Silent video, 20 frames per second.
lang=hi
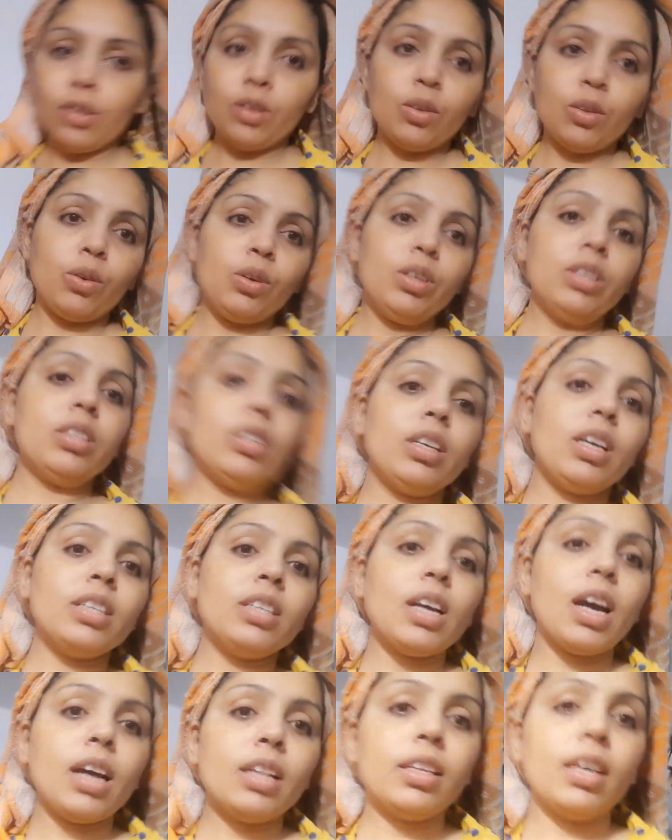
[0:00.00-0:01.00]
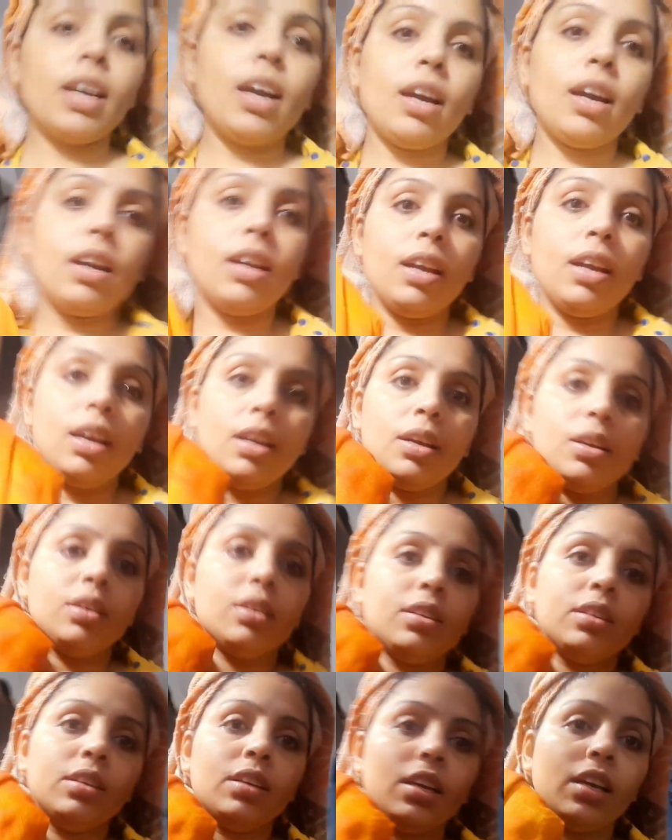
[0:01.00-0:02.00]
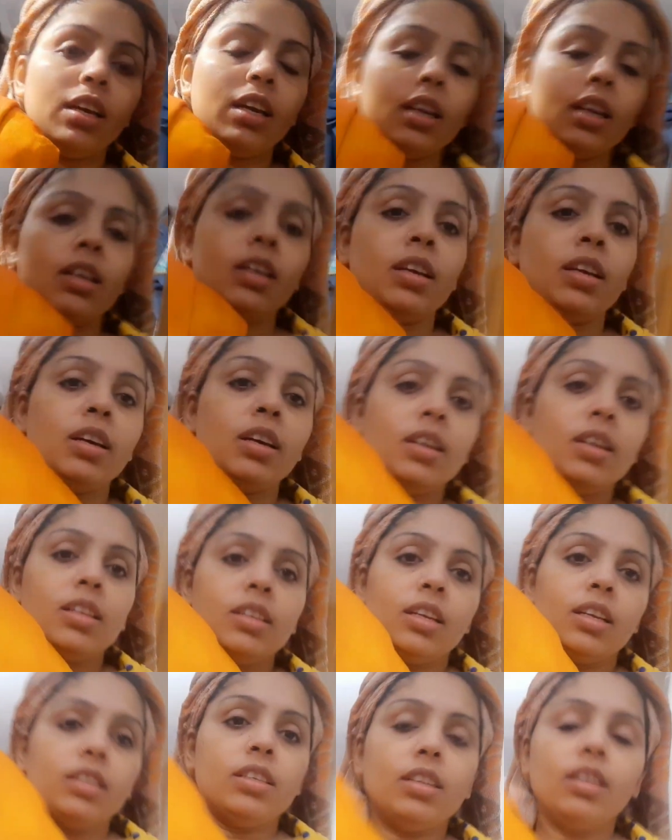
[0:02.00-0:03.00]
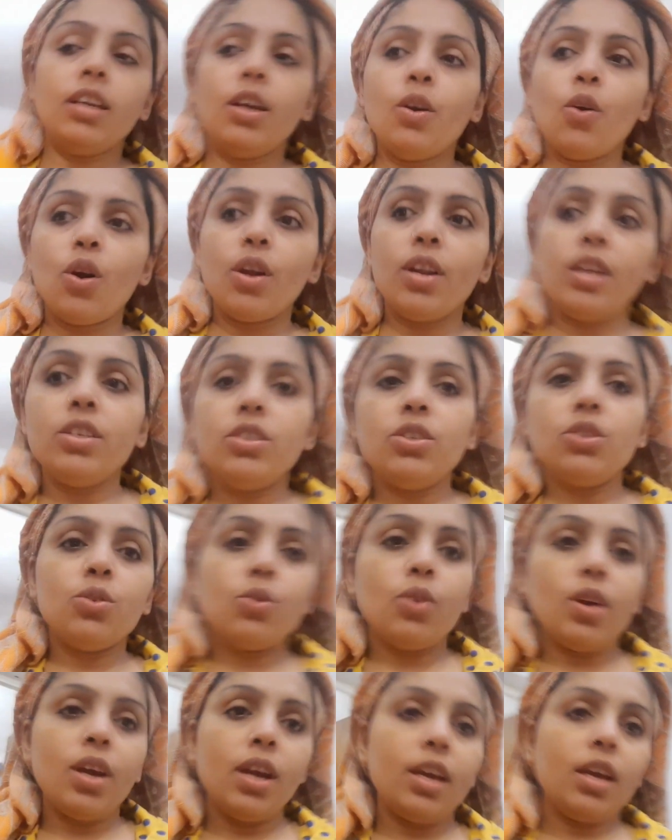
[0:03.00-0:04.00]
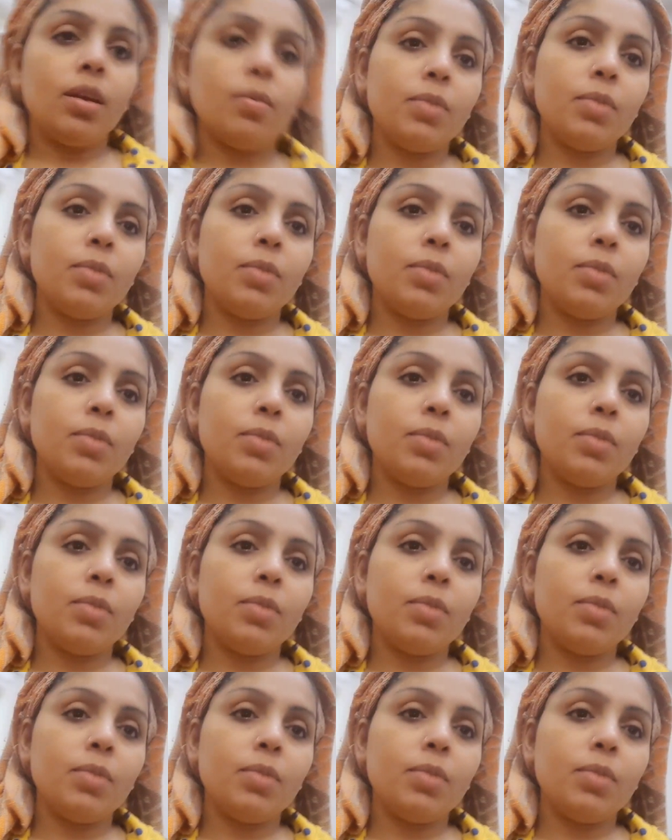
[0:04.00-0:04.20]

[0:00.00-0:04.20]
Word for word: तो इसके साथ क्या है ये जैसे ये ऑरेंज तो है एक